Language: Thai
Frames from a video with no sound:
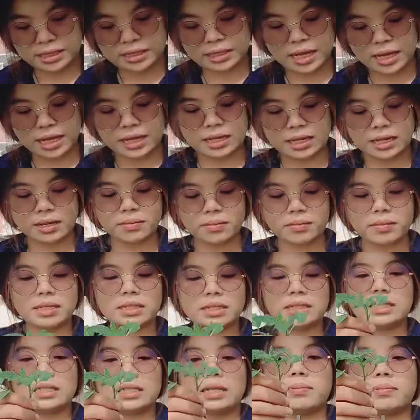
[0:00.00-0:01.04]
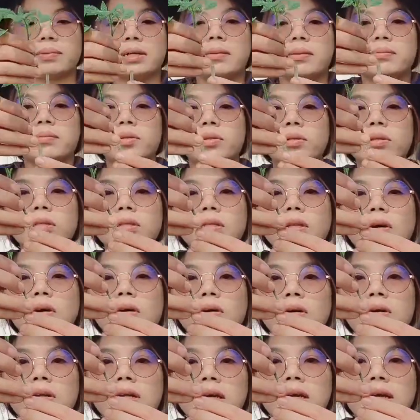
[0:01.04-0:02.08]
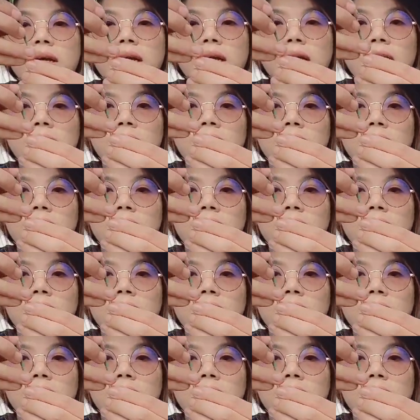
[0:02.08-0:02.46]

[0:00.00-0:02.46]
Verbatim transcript: จะนำมาเสียบกับต้นตอนะคะ